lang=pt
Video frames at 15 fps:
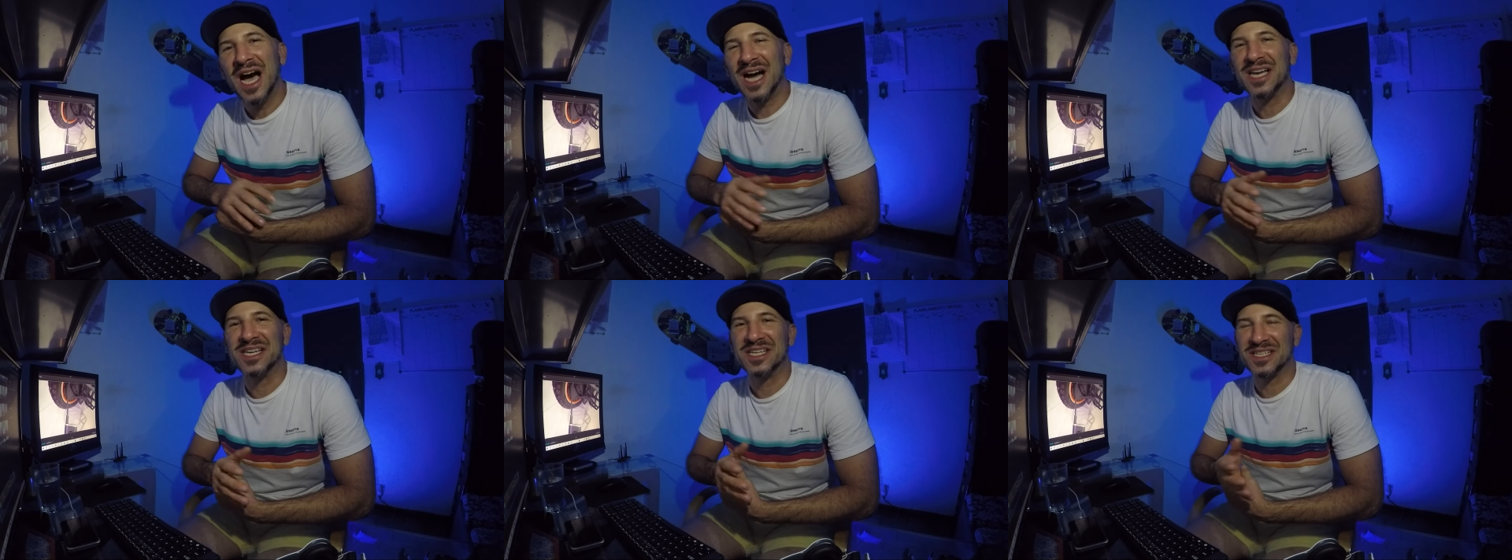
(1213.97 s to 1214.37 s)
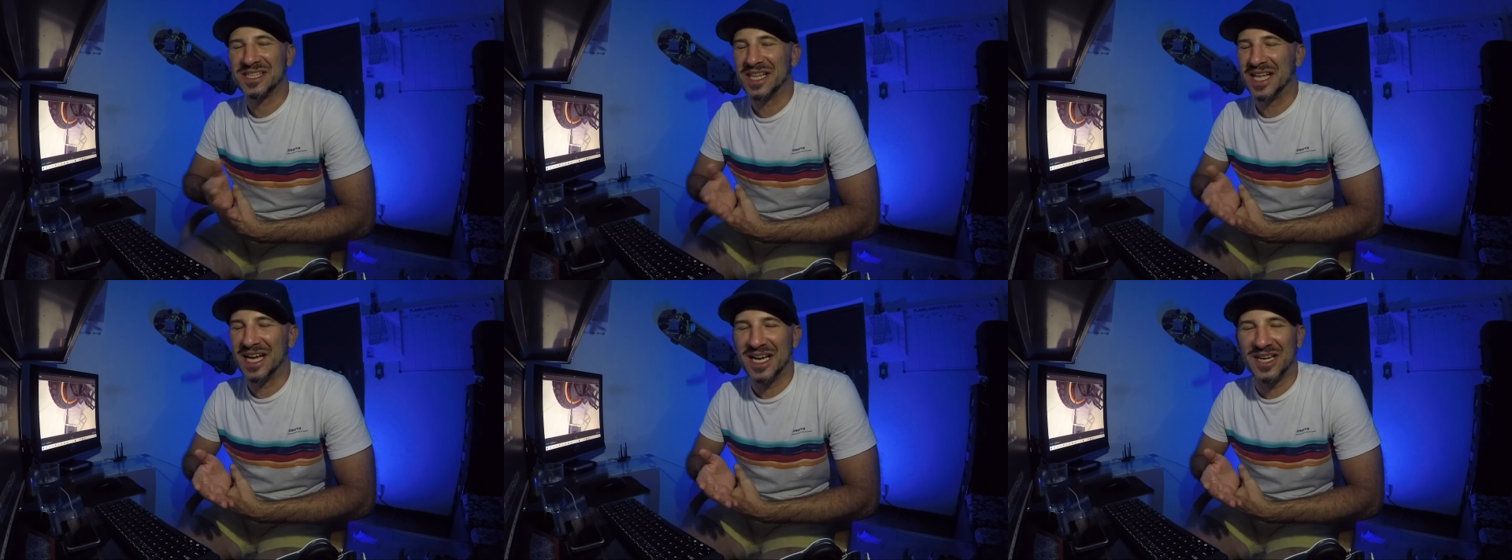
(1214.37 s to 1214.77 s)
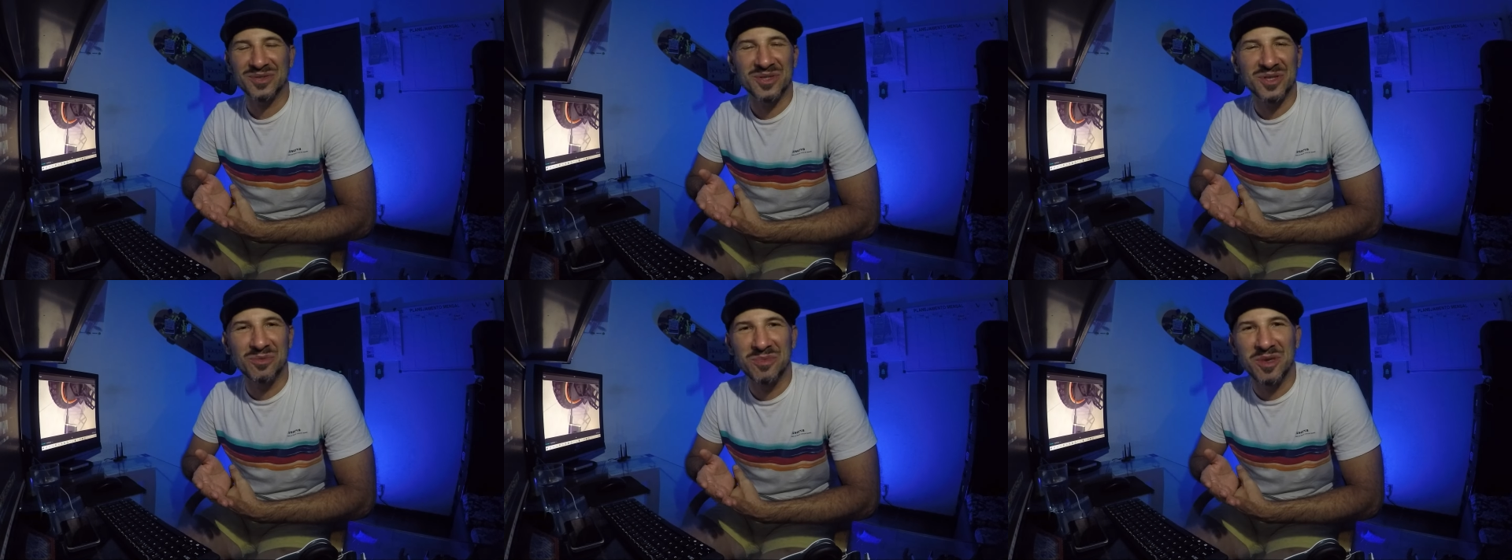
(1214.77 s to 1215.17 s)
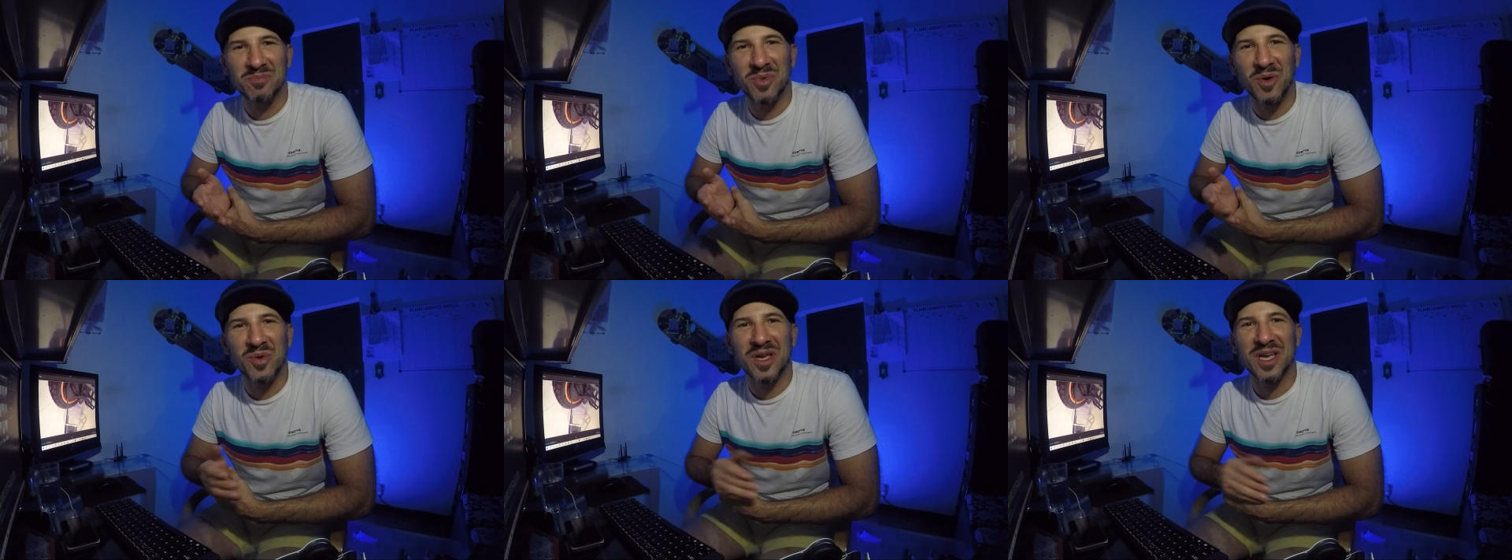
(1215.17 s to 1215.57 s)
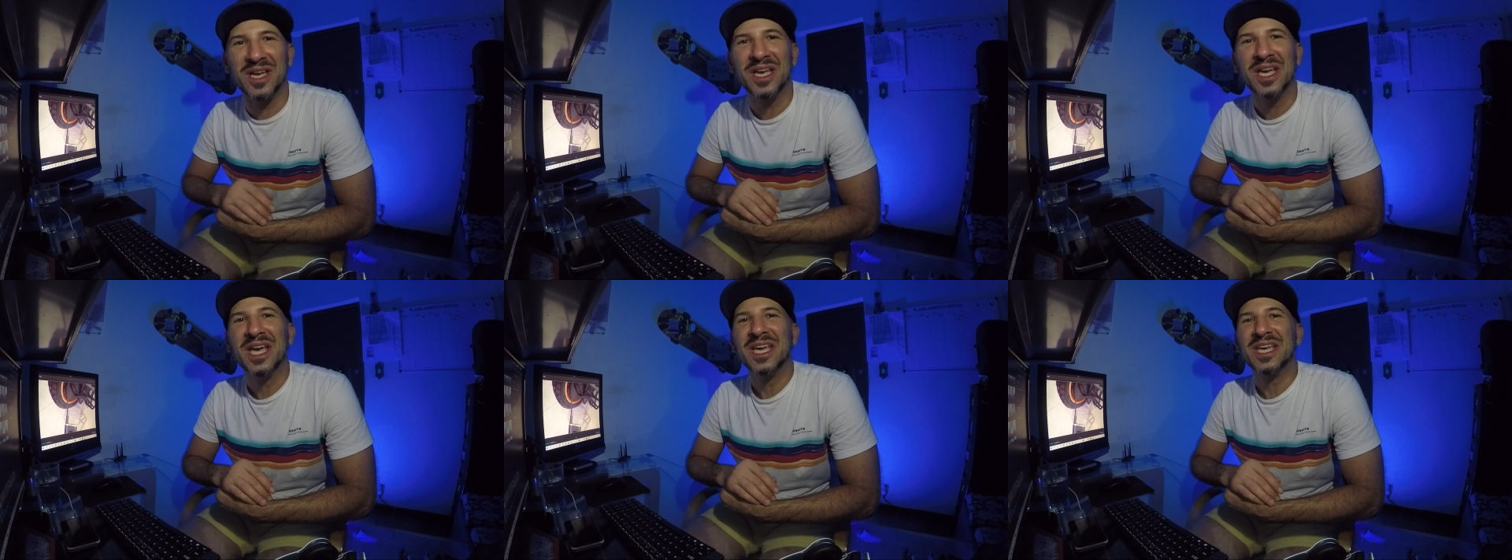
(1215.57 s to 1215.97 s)
Aí, claro que eu me
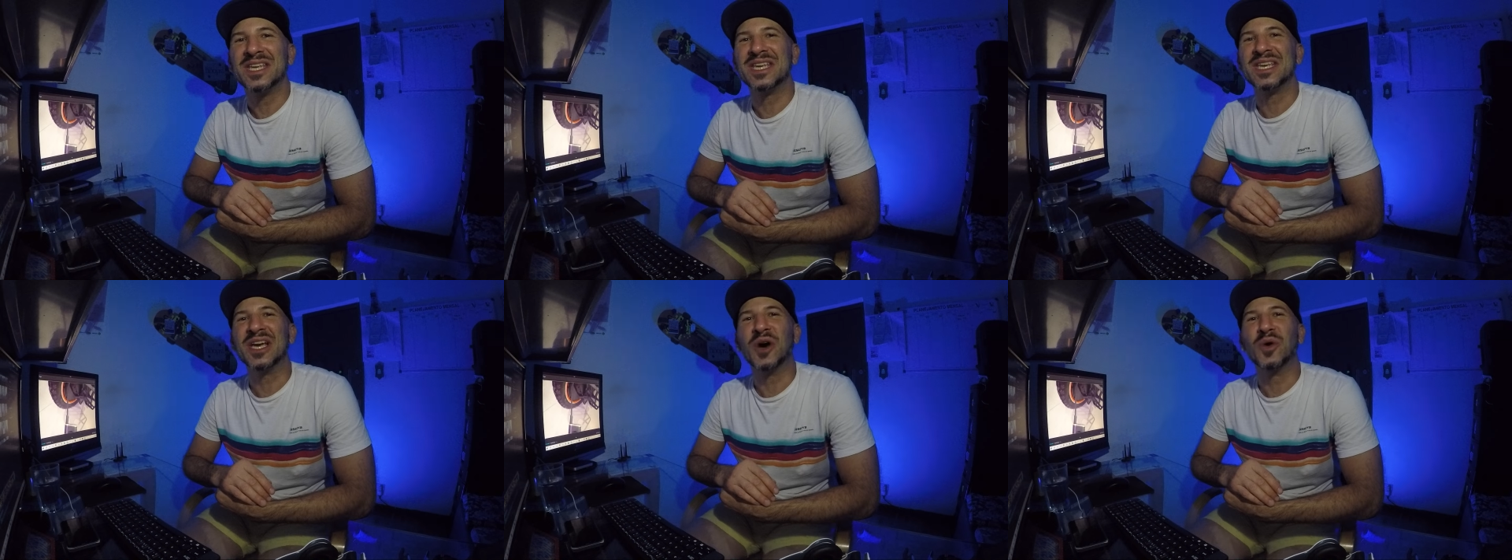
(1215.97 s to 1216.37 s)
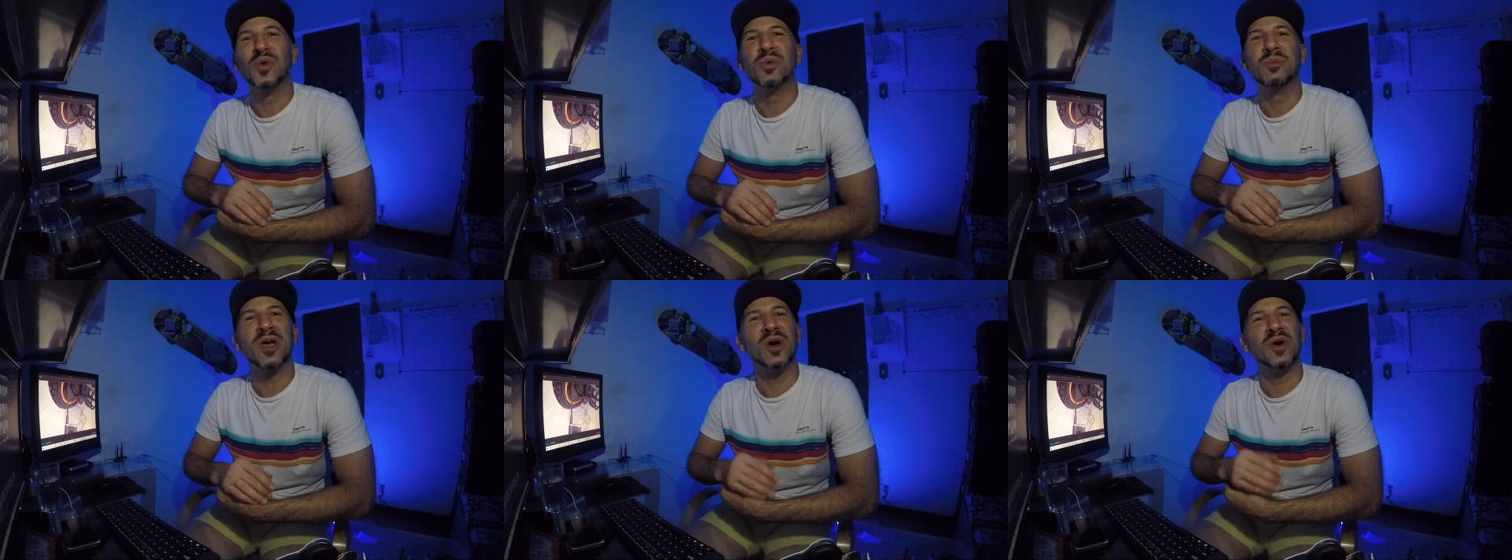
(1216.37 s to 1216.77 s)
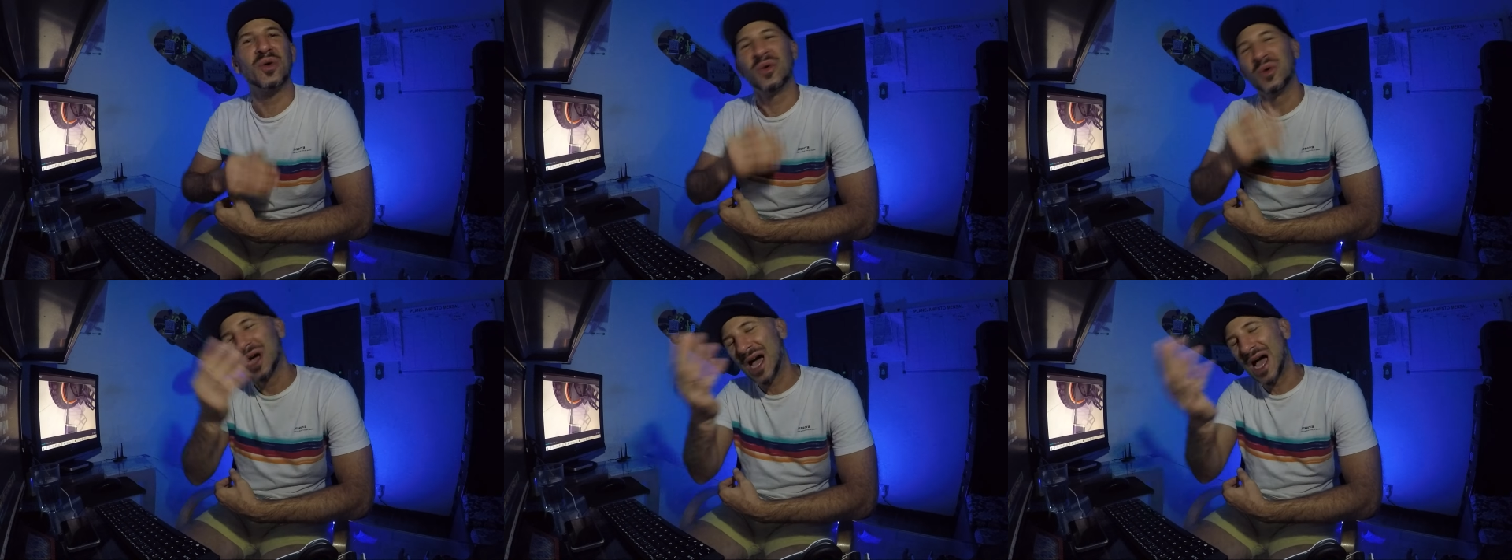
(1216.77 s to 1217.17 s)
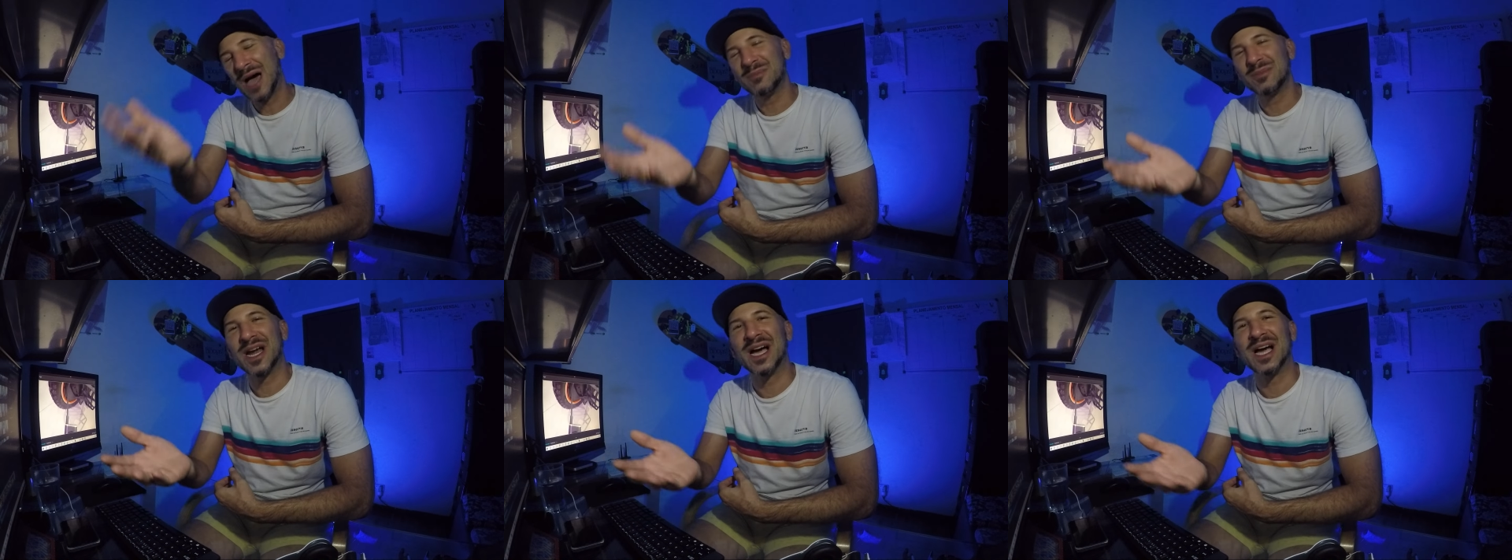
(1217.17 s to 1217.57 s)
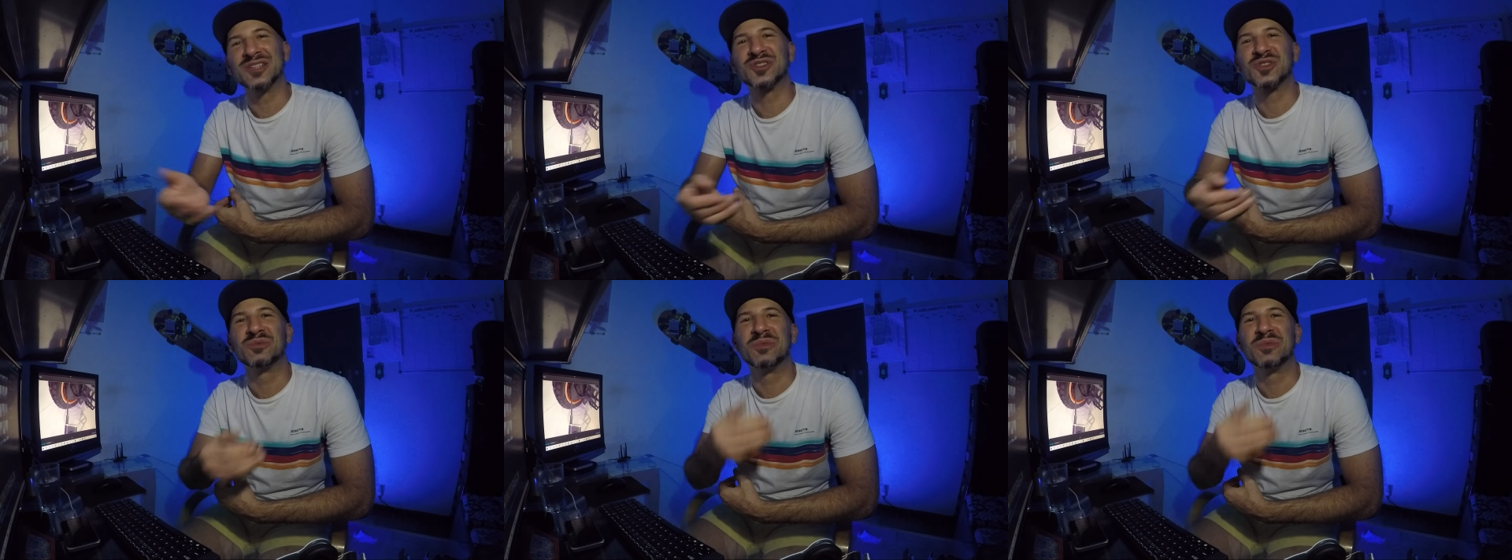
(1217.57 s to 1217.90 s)
empolguei e o meu abraço,